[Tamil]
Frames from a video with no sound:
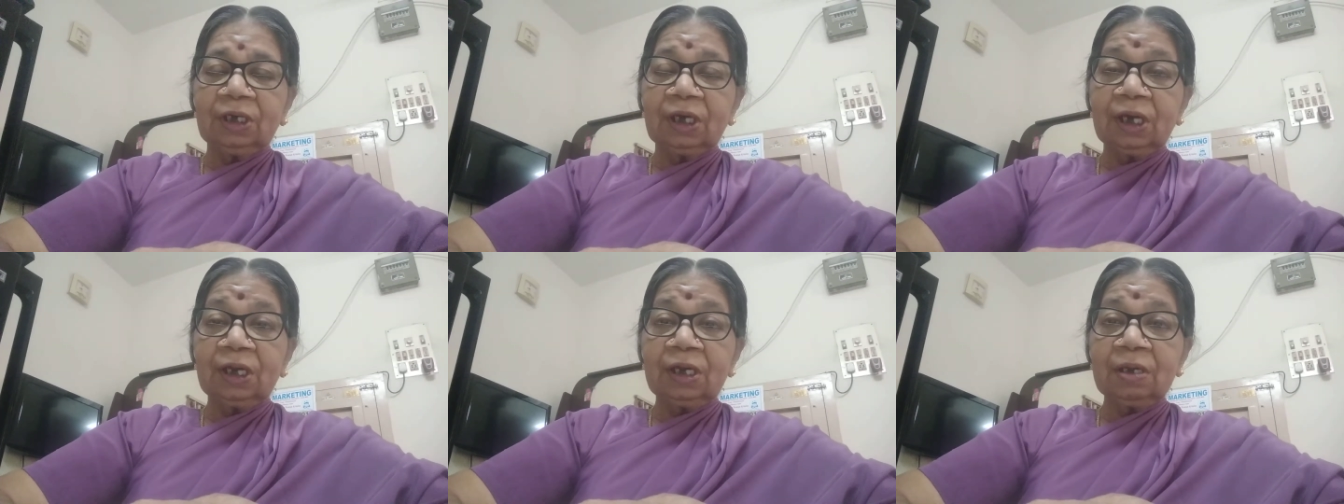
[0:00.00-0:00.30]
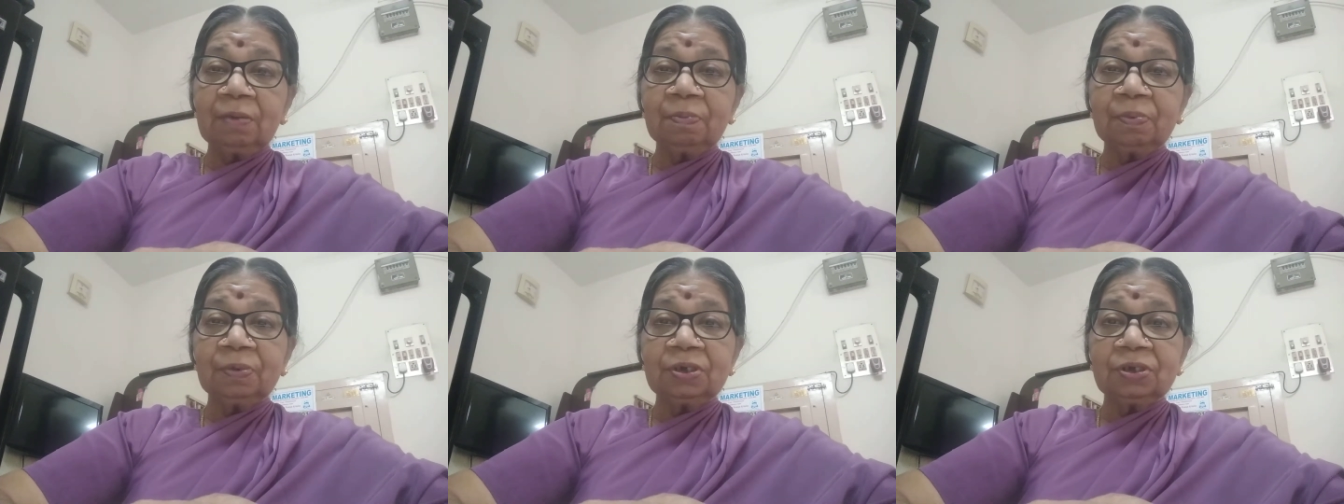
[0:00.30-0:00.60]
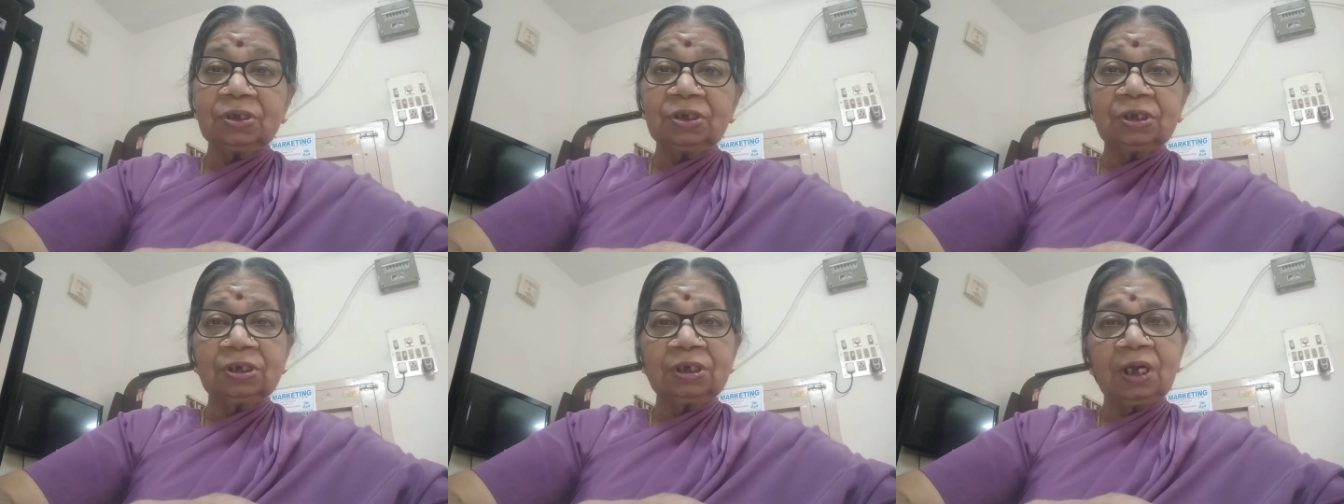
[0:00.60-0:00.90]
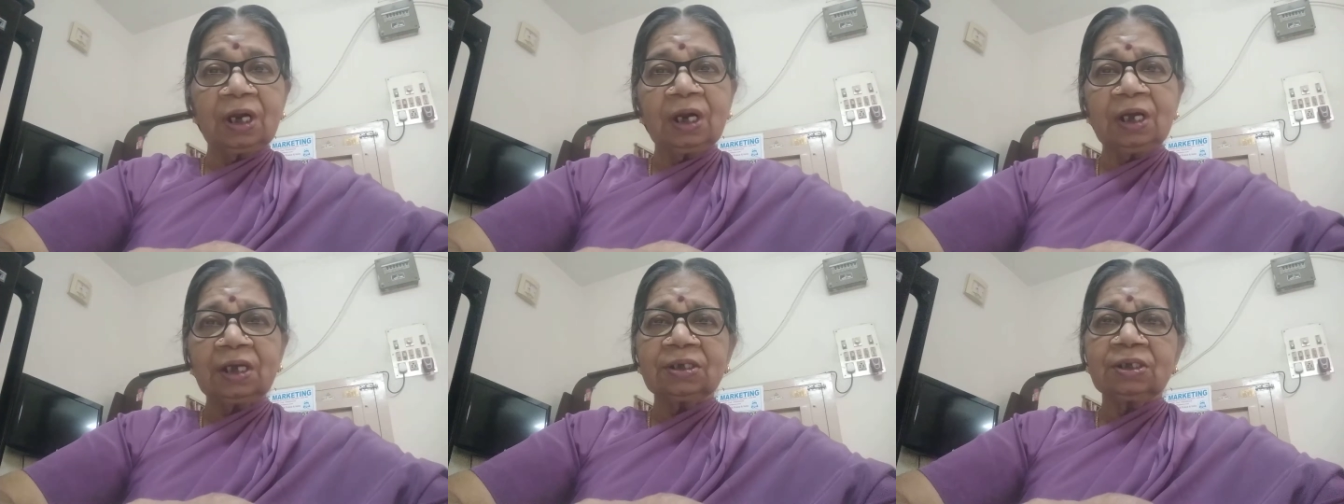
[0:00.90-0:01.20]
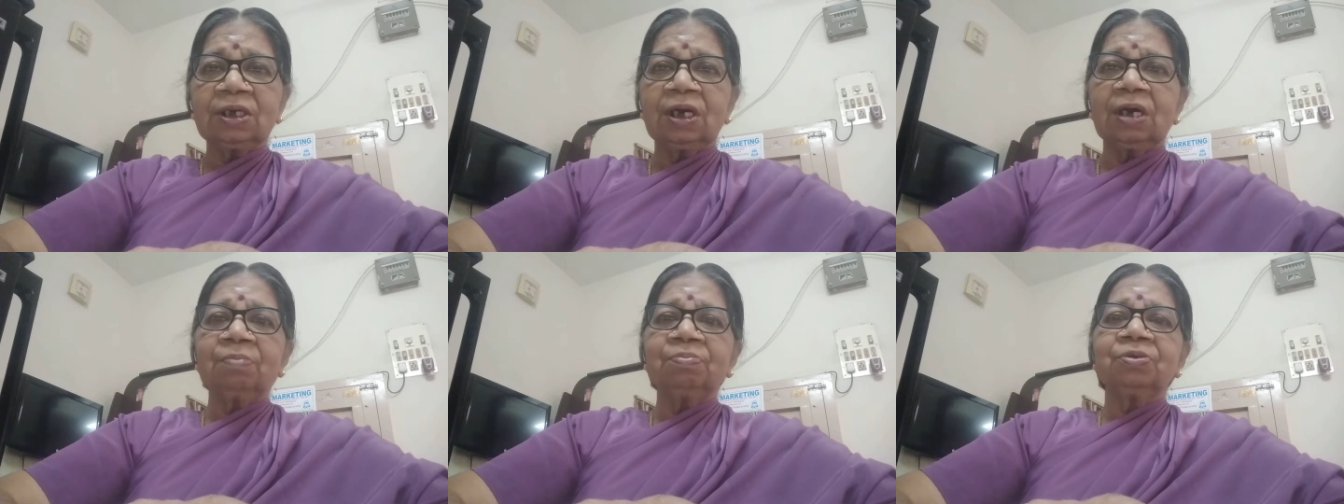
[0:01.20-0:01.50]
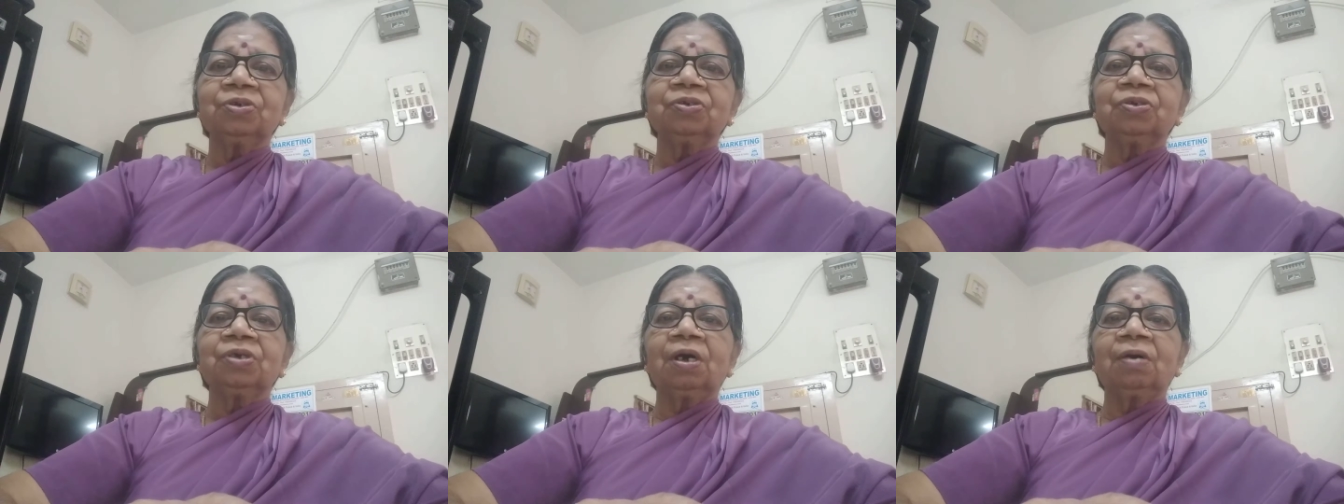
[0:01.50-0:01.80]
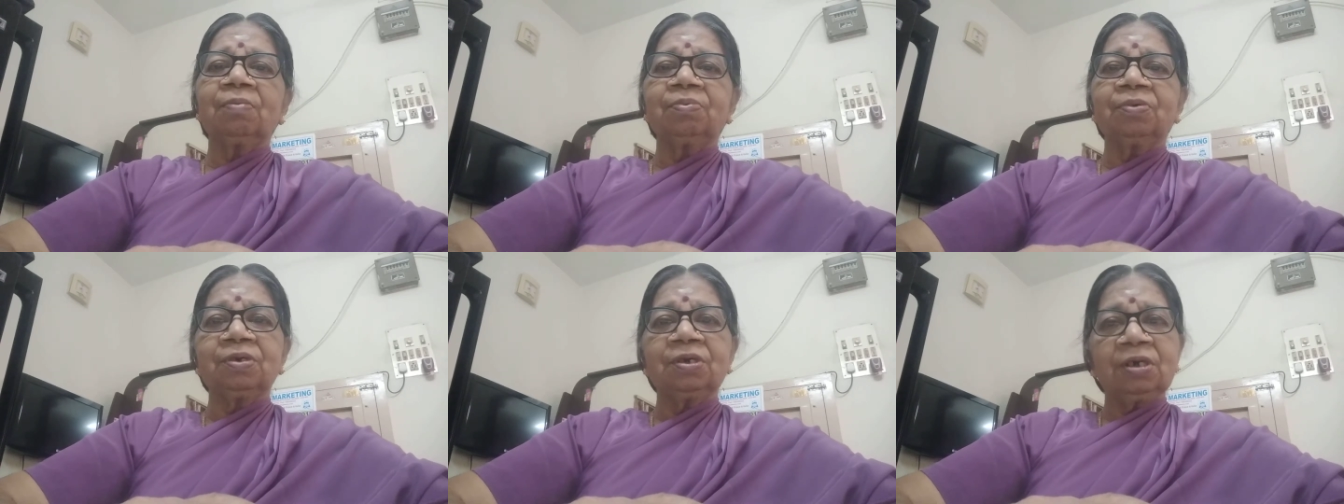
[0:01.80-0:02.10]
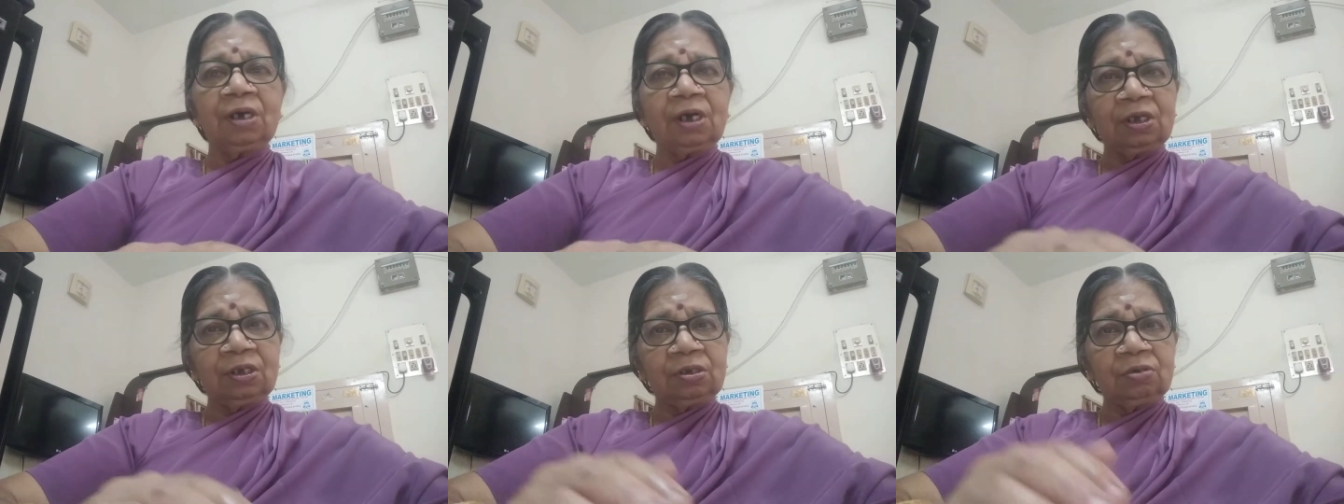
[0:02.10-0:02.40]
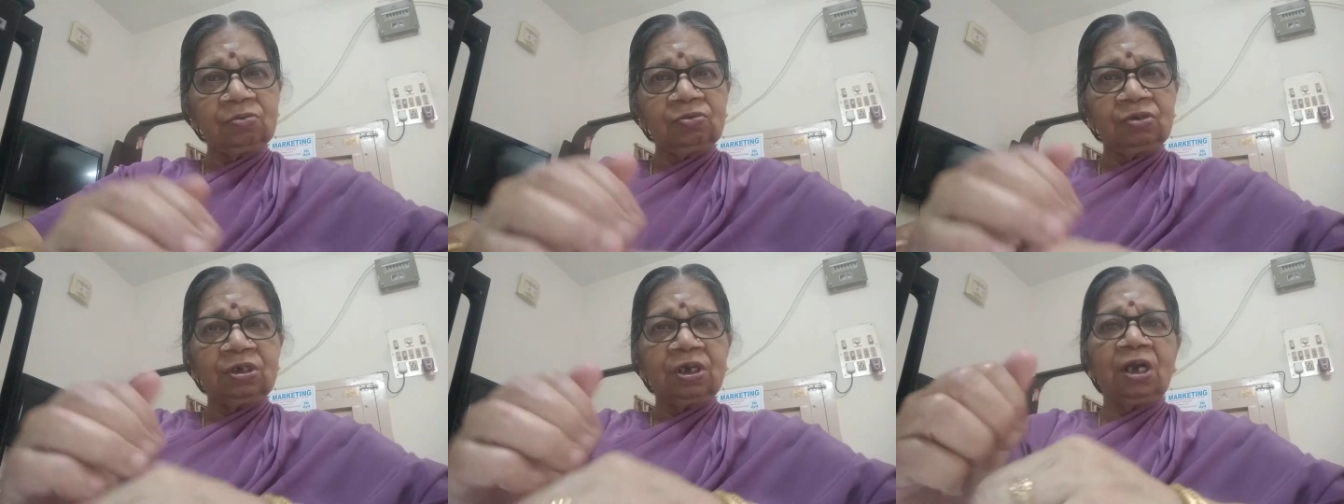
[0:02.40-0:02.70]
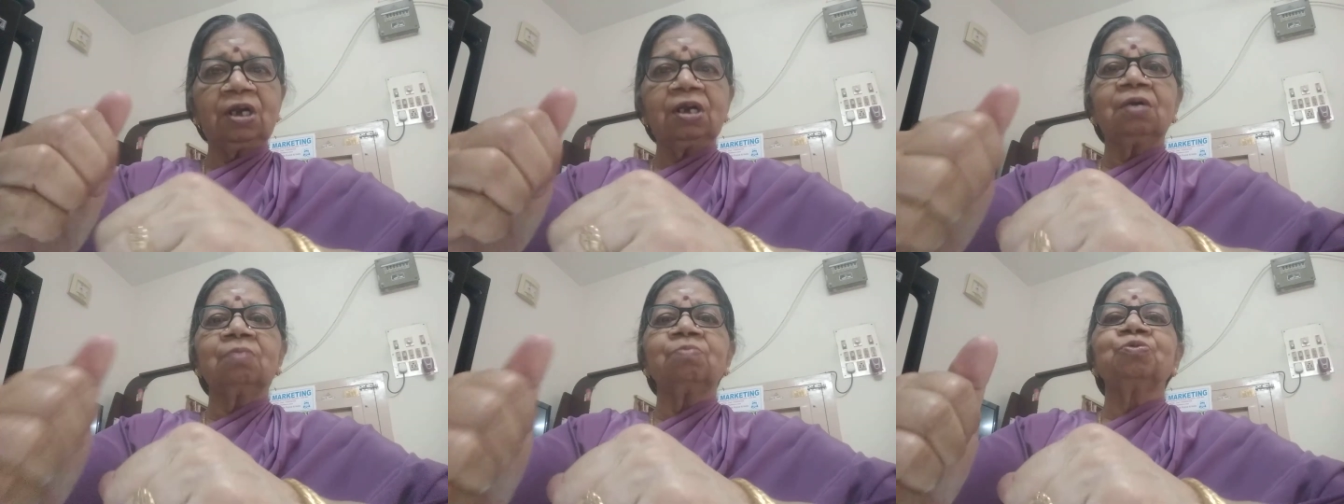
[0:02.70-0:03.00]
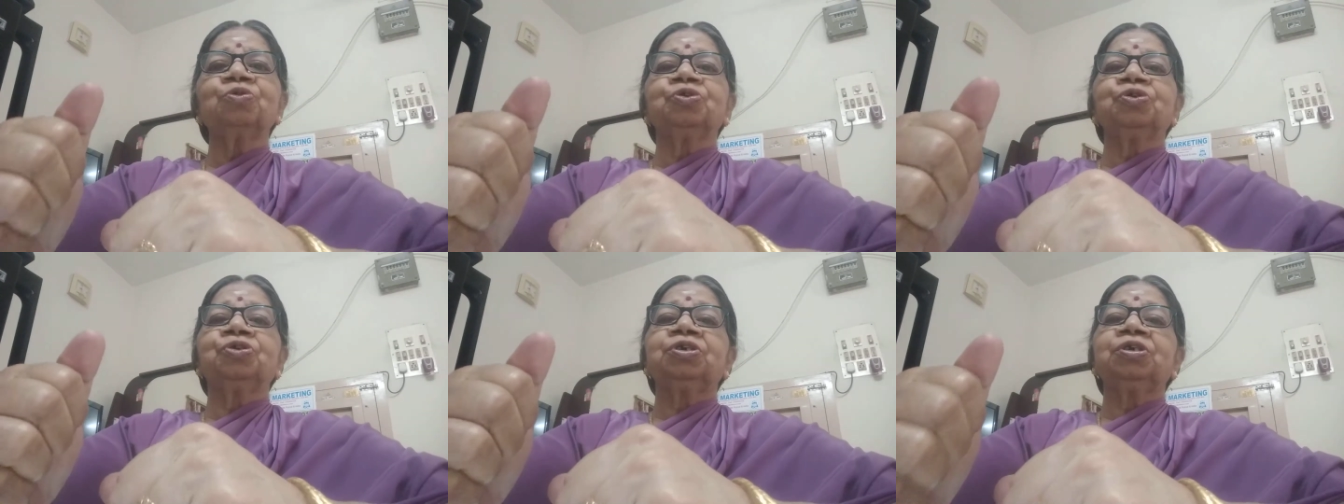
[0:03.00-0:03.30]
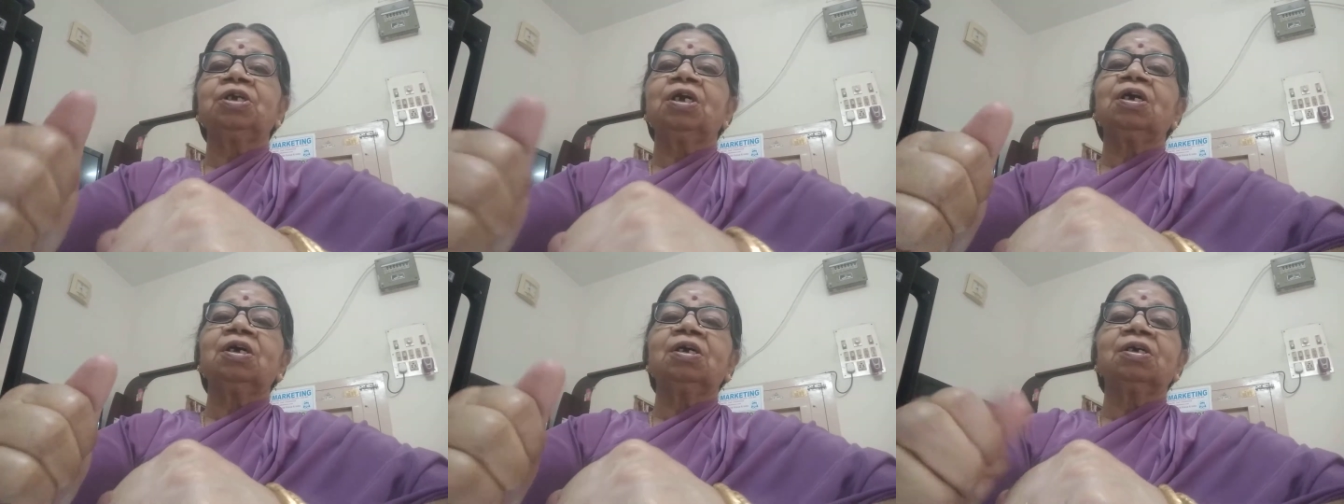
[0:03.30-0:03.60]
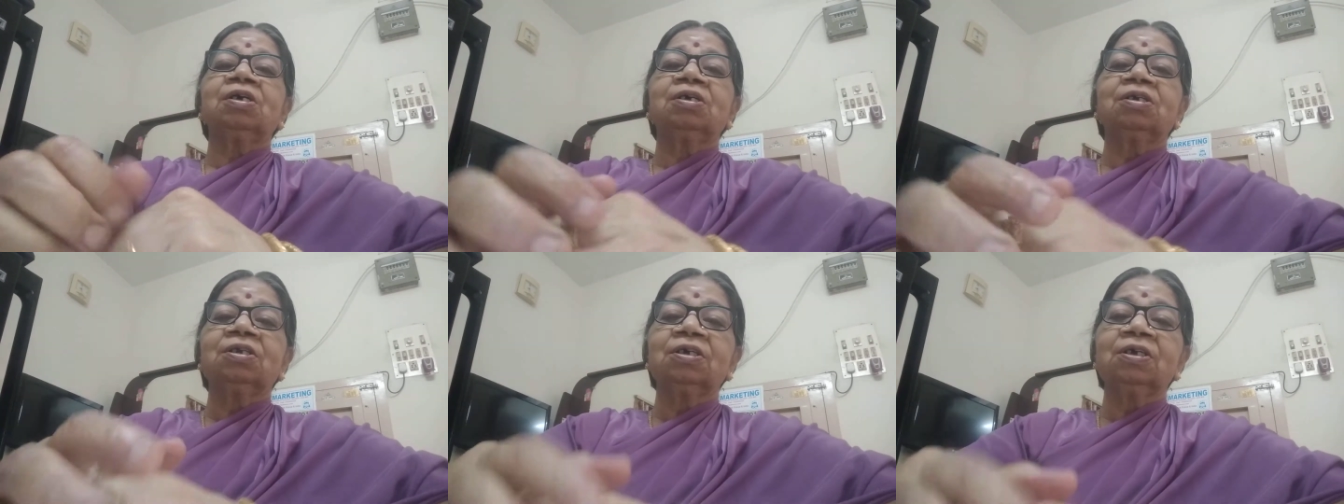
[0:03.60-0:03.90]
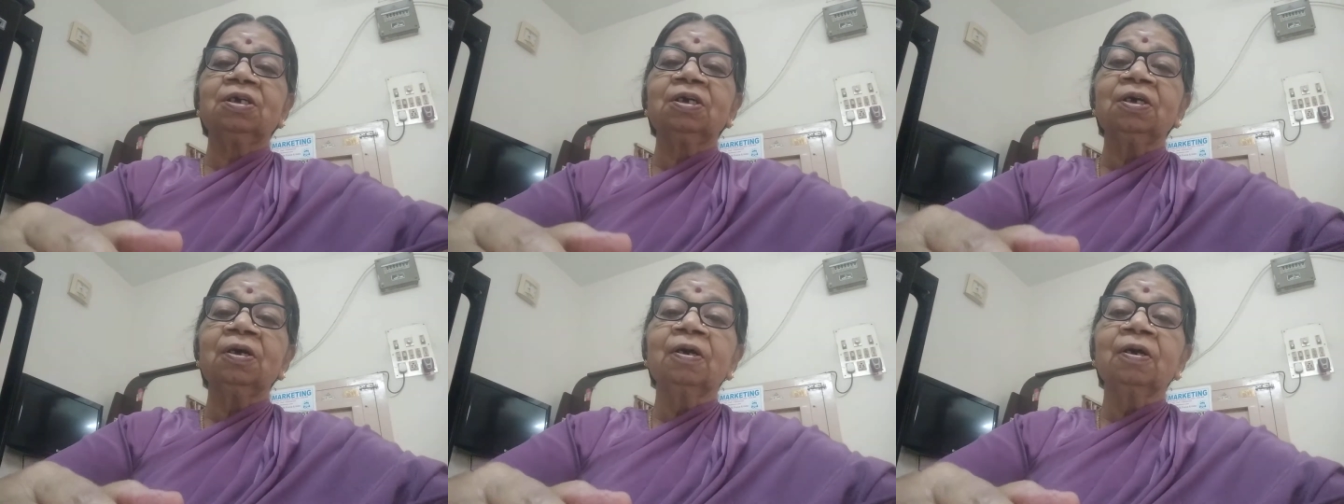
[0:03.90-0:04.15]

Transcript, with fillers: எலி பிடிச்சி நல்லா சாப்பிட்டு சாப்பிட்டு அதுவும் நல்ல புஷ்டியாக இருக்குது